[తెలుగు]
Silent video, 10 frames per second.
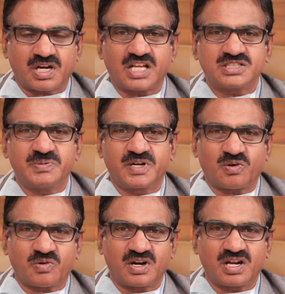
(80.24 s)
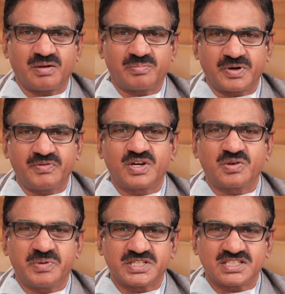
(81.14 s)
ట్రాన్స్మిట్ అవ్వకుండా
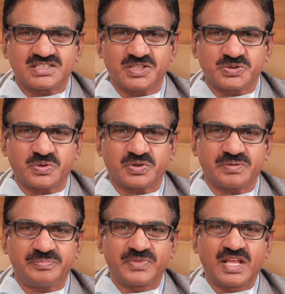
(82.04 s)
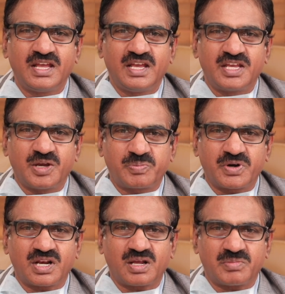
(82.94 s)
ప్రివెంటివ్ మెజర్స్ తీసుకోవటం
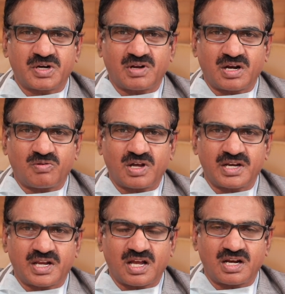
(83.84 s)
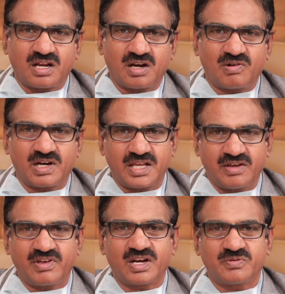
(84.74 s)
ఎప్పుడన్నా మనం అనవారి కారణాల వల్ల
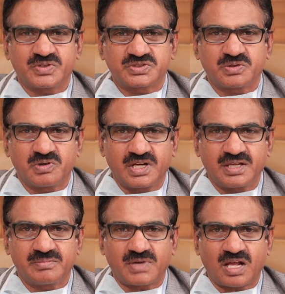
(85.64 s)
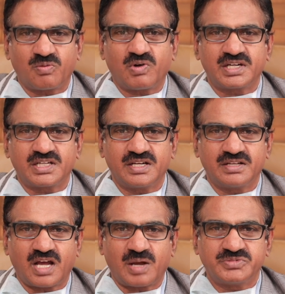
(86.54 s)
ఏవైనా వస్తువుల్ని అన్వాంటెడ్
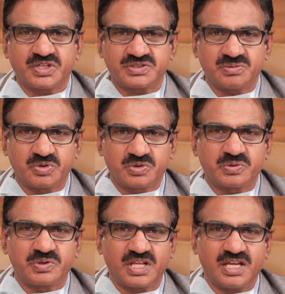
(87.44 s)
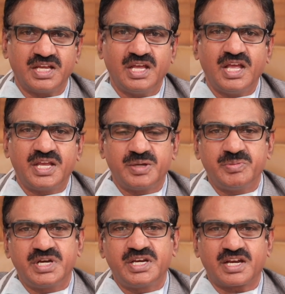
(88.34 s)
ఆబ్జెక్ట్స్ని ముట్టుకుంటే
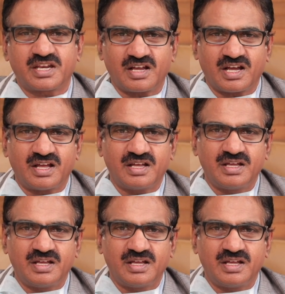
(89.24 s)
ఇమీడియట్గా